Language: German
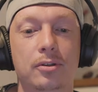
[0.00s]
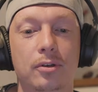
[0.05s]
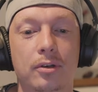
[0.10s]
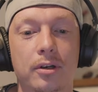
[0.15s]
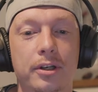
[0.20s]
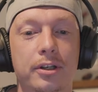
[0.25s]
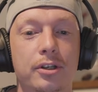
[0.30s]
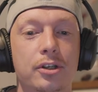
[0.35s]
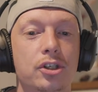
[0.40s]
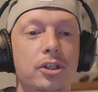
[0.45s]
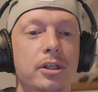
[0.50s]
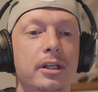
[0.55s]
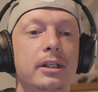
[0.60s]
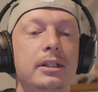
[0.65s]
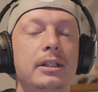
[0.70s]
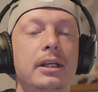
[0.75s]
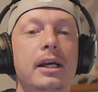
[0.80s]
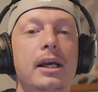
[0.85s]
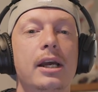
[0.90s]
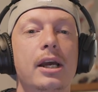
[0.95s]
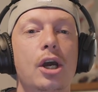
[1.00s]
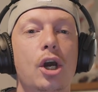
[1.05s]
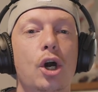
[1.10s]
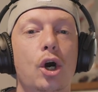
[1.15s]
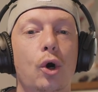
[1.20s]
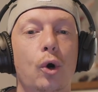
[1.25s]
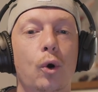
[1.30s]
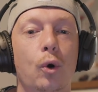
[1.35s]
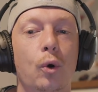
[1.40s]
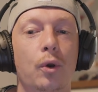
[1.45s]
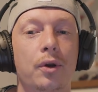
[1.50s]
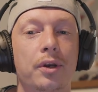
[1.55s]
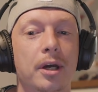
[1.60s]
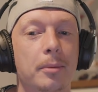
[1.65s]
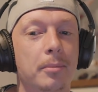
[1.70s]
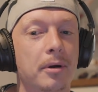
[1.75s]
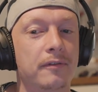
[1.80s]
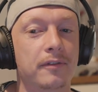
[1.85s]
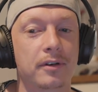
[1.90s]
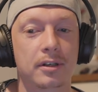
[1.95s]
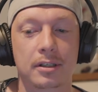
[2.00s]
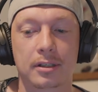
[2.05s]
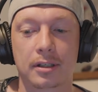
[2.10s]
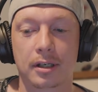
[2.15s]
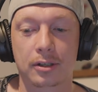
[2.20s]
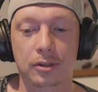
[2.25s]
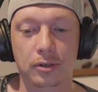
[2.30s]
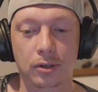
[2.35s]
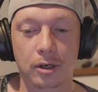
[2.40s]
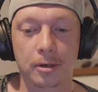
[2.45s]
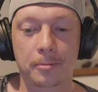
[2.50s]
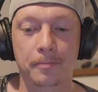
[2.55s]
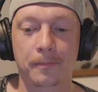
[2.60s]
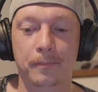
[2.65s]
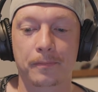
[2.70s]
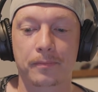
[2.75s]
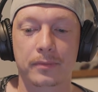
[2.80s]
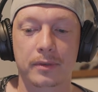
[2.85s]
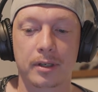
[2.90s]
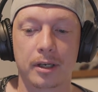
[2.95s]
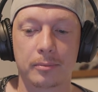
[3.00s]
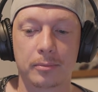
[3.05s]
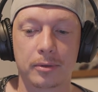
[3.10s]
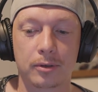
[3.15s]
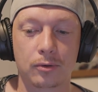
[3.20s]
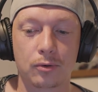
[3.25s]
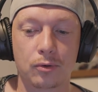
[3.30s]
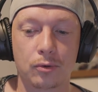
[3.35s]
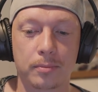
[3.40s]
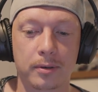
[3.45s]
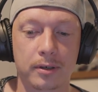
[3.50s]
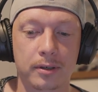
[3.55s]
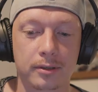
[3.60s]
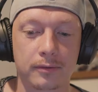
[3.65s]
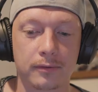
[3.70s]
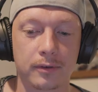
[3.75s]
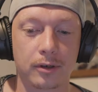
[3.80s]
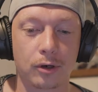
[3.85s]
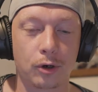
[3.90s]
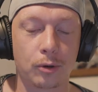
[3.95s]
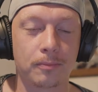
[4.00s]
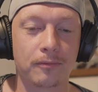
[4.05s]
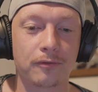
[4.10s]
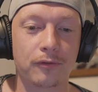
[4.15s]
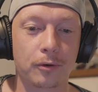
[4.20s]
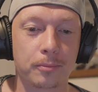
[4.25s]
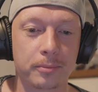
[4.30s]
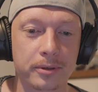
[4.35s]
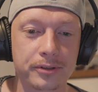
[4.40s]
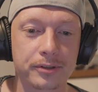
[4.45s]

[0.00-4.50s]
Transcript: das online gestellt und habe einfach gesagt, so, Damien Cooper ist wieder open for